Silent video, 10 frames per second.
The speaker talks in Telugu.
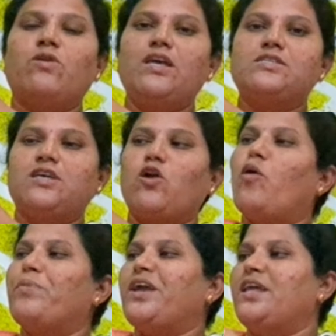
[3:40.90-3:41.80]
కూడా ఇస్తారు
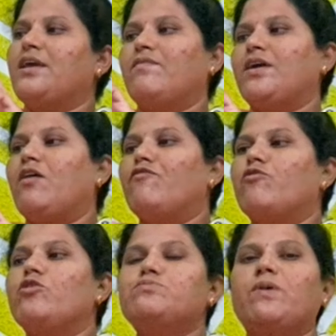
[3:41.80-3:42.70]
ఆపరేటింగ్ వి అఫ్
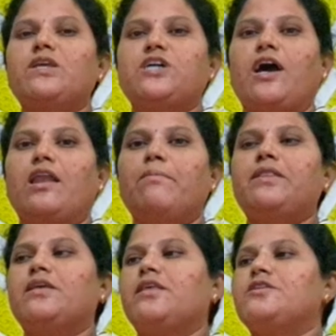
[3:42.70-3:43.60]
కోర్స్ మనకి చాలా
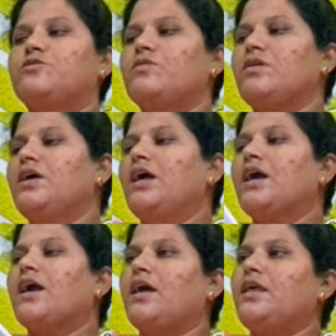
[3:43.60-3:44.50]
మందికి తెలుసు
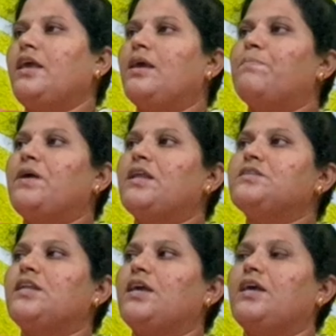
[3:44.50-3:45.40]
కానీ ఎప్పుడైనా
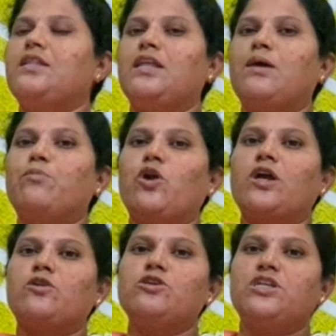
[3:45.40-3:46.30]
సరే ఏదైనా
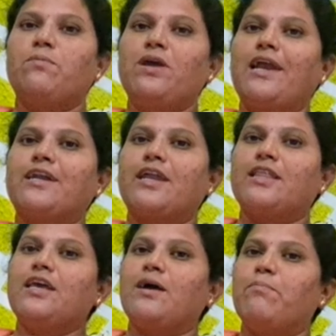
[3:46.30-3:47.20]
ప్రోడక్ట్ వచ్చినప్పుడు
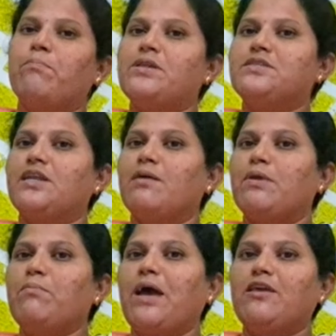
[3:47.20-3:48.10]
ఎలక్ట్రిక్ది కంపల్సరీగా
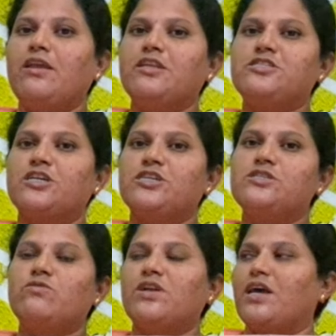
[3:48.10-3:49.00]
మనం మాన్యువల్
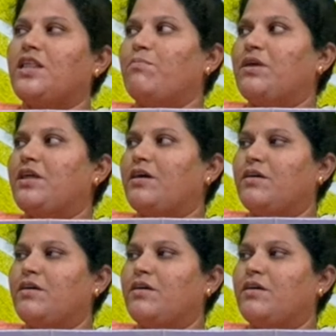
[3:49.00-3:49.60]
ఇన్స్ట్రక్షన్స్ ఉంటాయి దాని మీద